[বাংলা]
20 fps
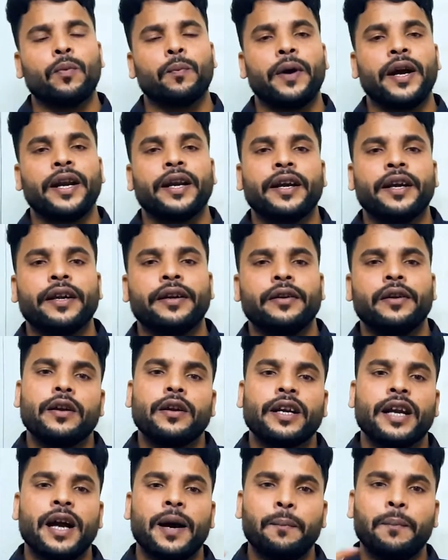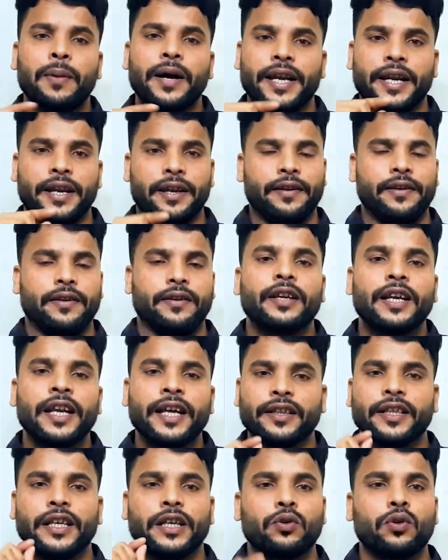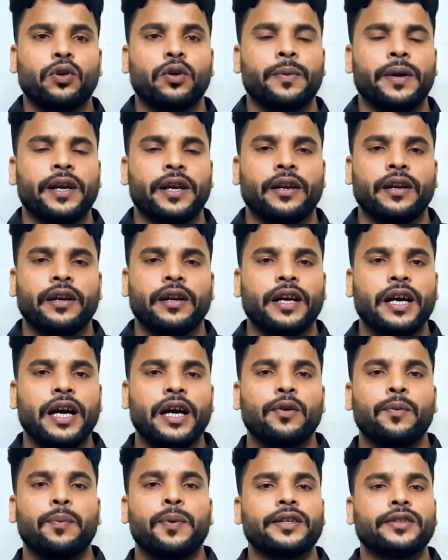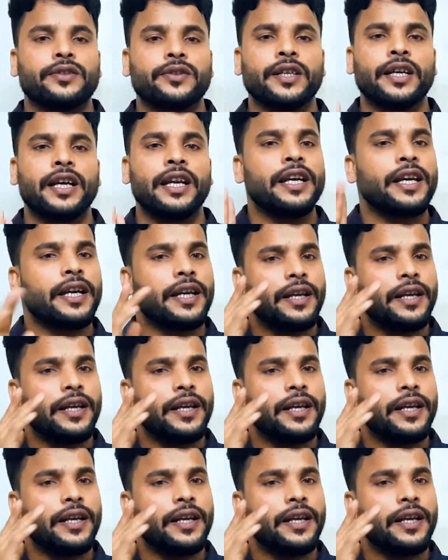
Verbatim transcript: কোম্পানির নাম্বারে লেনদেন করবেন কারো পার্সোনালি